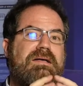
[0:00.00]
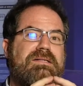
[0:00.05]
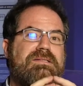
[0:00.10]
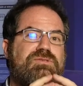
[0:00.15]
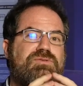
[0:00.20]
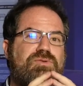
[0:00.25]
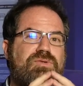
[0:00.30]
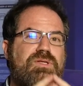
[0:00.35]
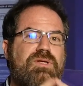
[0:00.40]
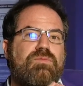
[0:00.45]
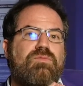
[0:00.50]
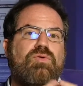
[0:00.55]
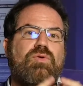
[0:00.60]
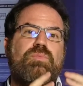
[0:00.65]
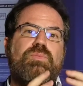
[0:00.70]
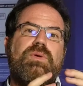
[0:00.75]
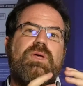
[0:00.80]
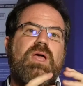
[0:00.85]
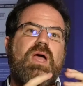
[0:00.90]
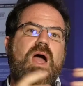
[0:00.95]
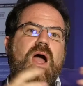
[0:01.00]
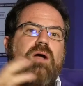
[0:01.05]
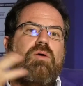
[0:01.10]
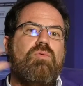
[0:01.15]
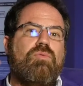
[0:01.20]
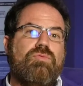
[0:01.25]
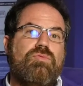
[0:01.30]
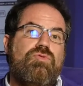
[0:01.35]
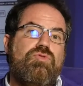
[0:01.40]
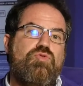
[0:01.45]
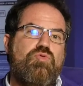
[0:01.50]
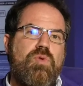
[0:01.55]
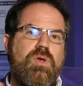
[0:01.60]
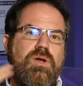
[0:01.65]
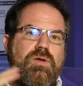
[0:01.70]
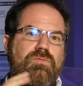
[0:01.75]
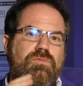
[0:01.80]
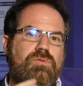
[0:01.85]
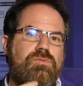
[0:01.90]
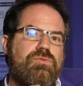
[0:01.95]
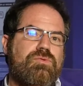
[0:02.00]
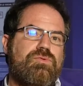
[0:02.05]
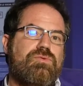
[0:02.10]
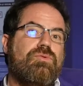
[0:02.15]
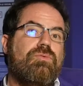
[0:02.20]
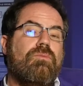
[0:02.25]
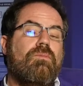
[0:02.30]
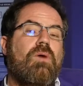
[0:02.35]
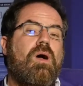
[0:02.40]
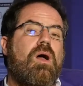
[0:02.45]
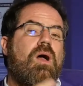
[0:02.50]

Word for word: se développer et à continuer l'évolution,